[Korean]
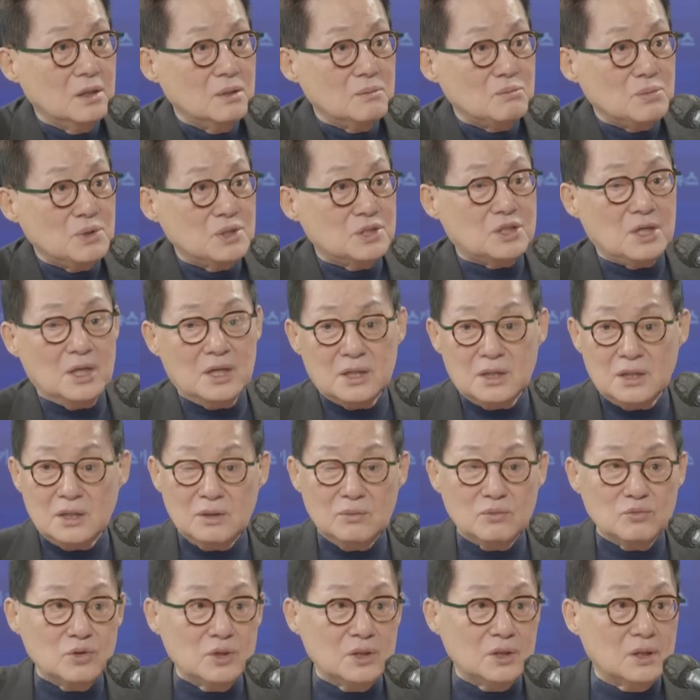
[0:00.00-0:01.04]
미사일이
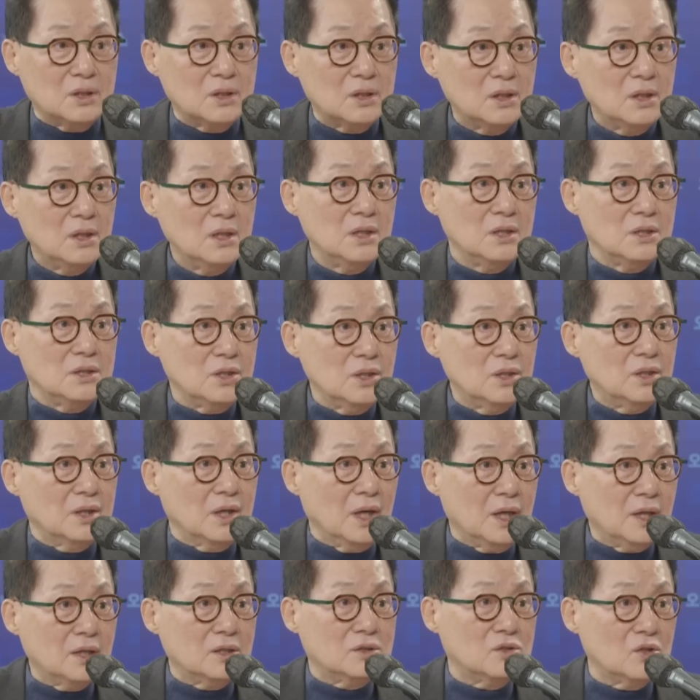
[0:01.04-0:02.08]
우리
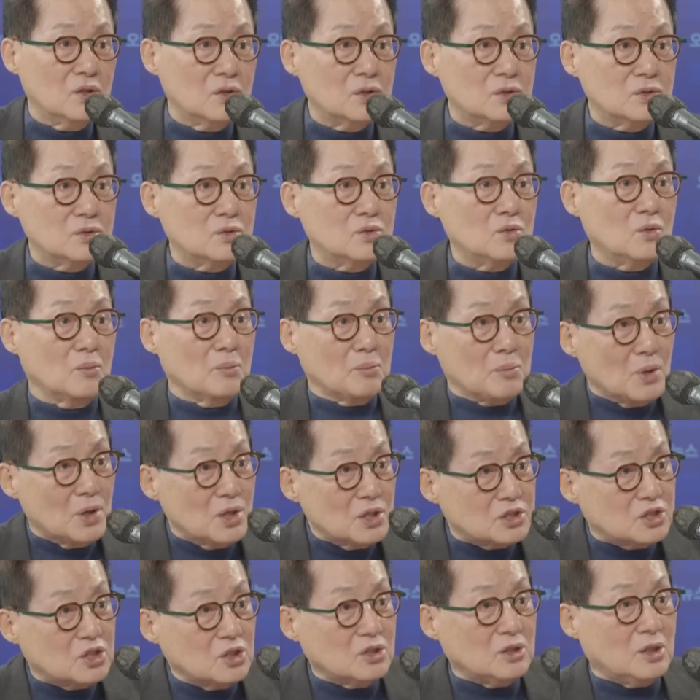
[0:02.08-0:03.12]
영해에 떨어져도 멍
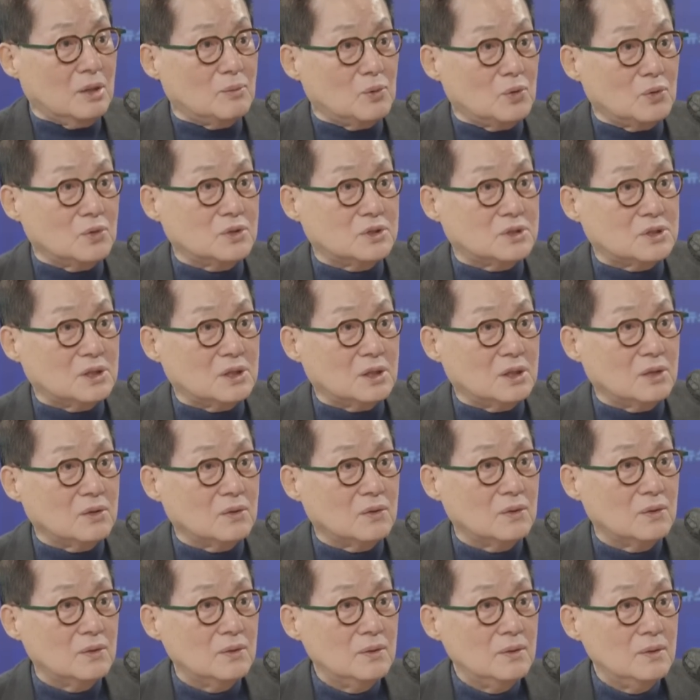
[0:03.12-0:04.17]
쳐다보고 있잖아요.
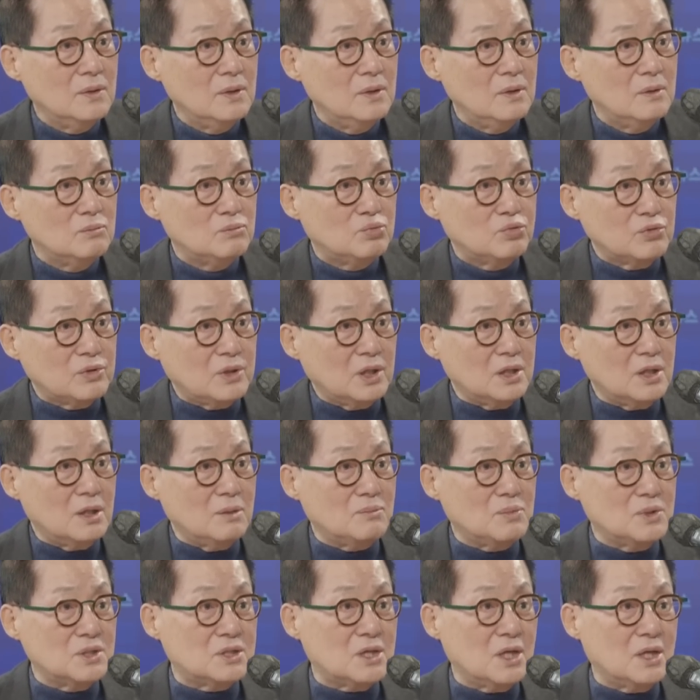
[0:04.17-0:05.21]
그런데 북한의
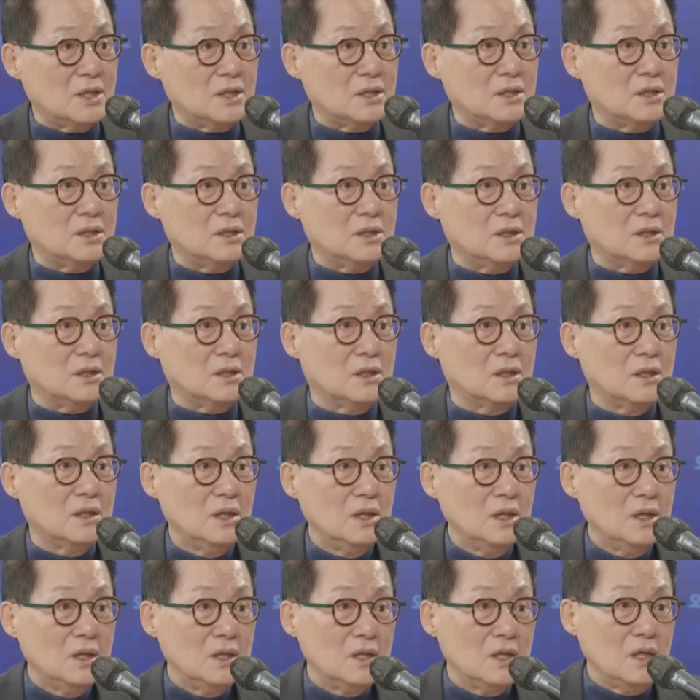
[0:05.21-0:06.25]
미사일이
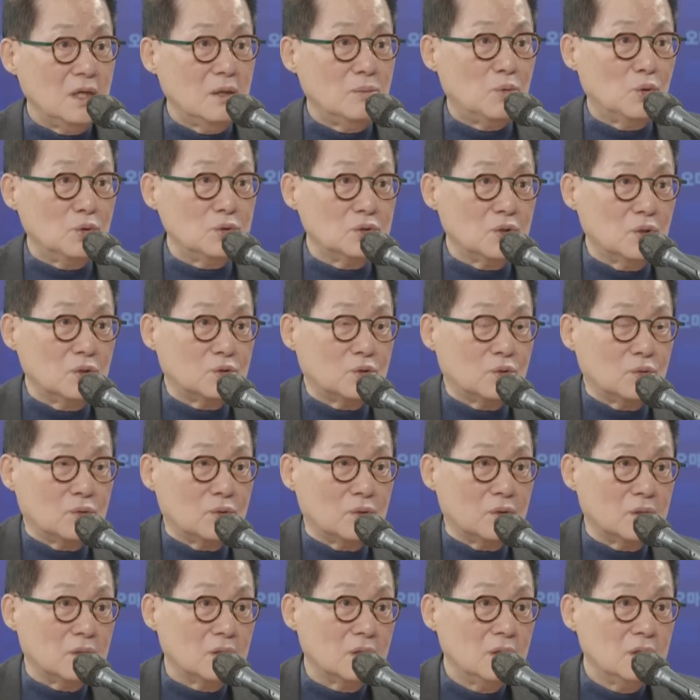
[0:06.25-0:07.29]
일본
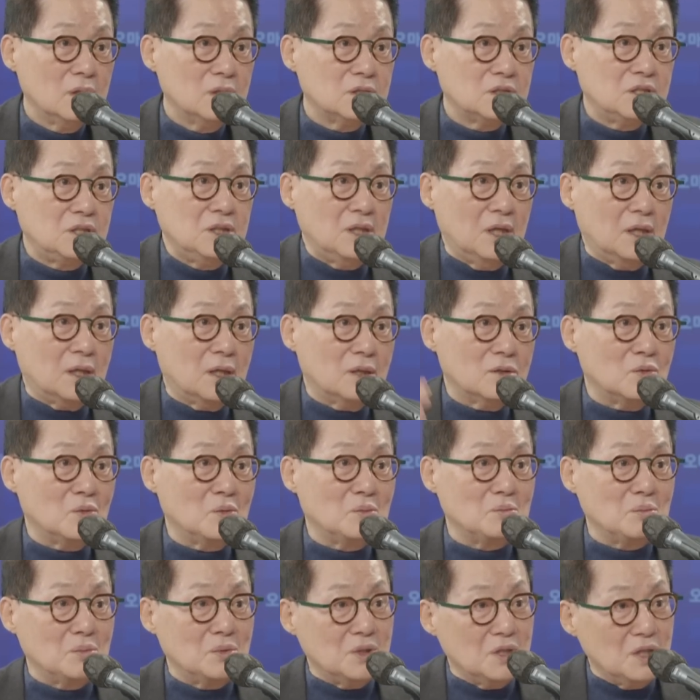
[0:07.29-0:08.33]
열도를
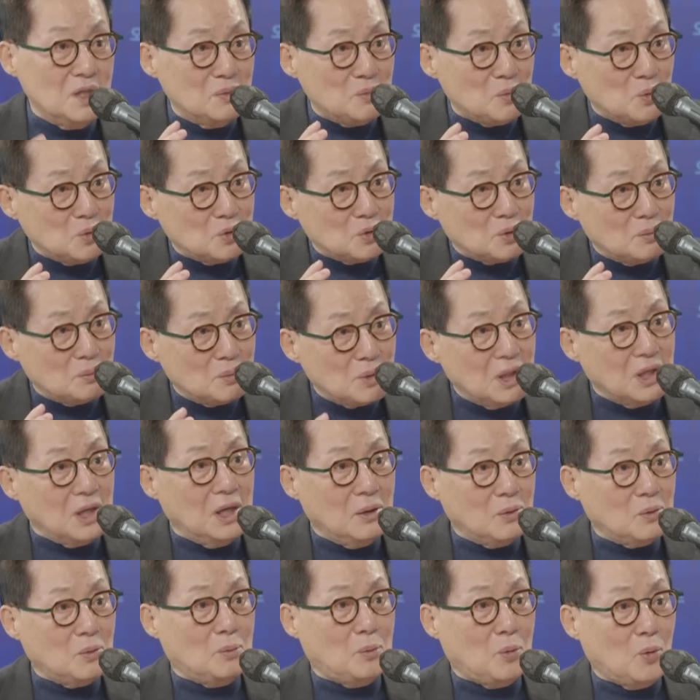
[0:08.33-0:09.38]
지나가도 일본도
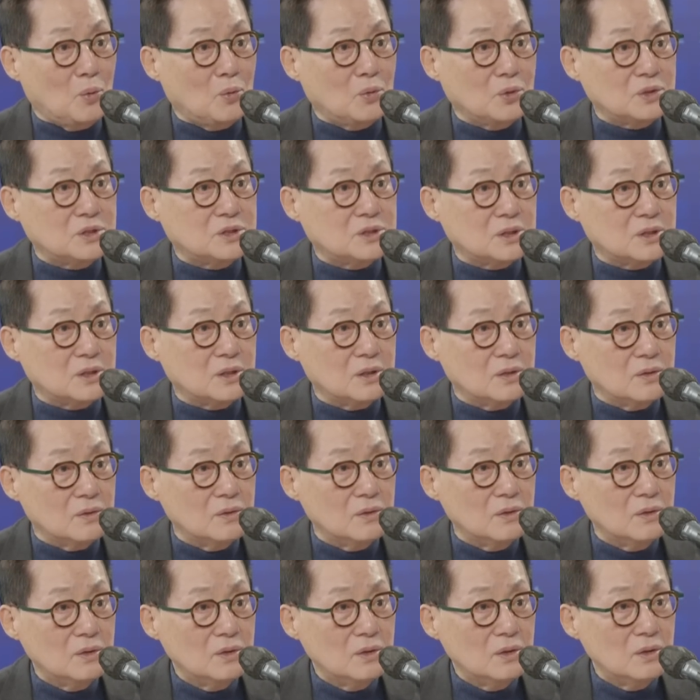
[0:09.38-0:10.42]
멍하고 보고 있잖아요.
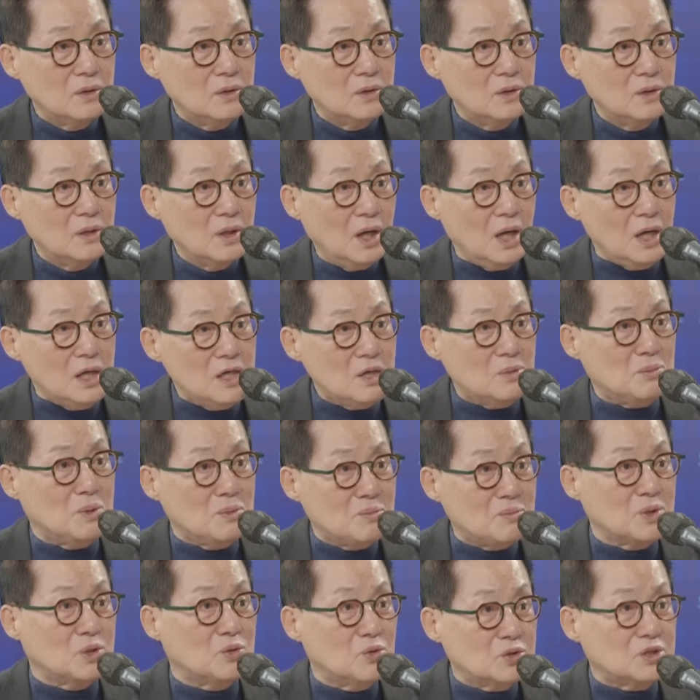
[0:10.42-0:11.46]
하려면
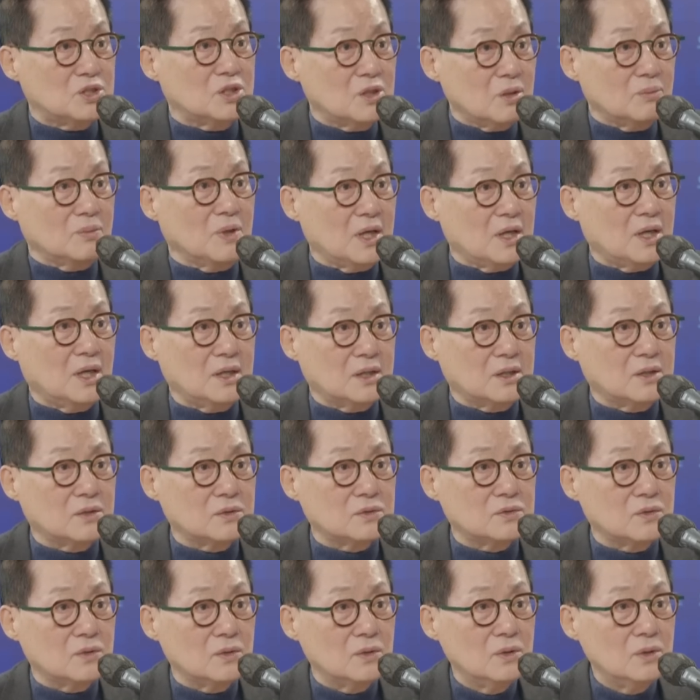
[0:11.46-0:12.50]
미국처럼 해라 이거죠.